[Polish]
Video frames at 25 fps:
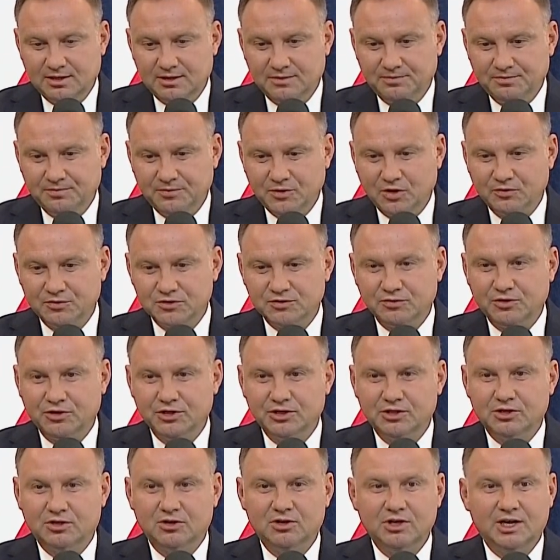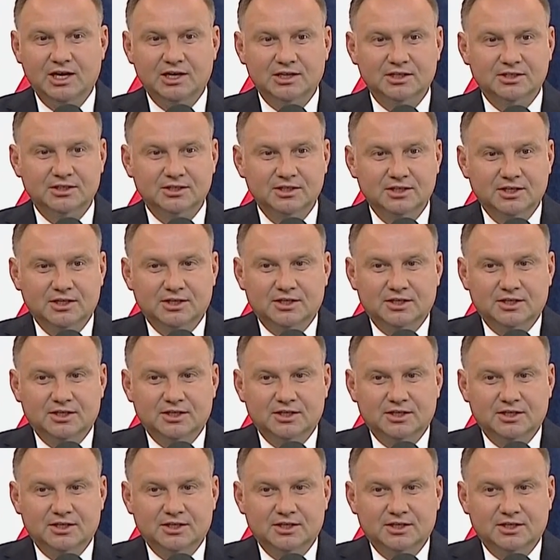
no, w swoich rolach.